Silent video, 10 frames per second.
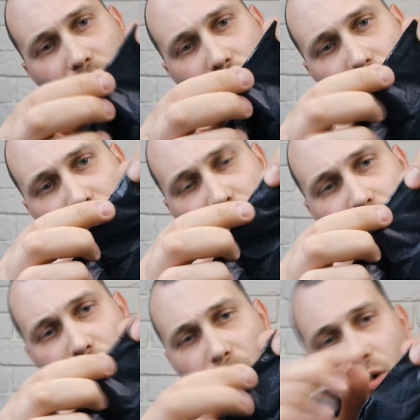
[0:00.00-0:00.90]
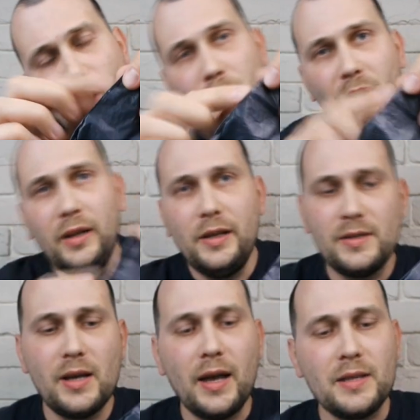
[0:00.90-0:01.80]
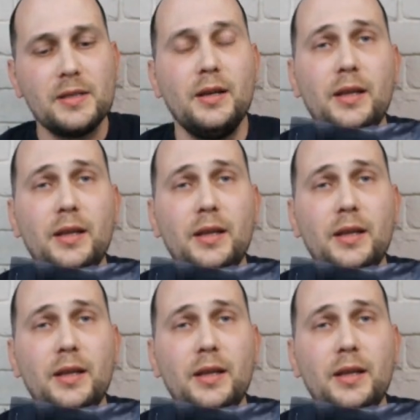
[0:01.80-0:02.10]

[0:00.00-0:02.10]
очень плохо прорезается.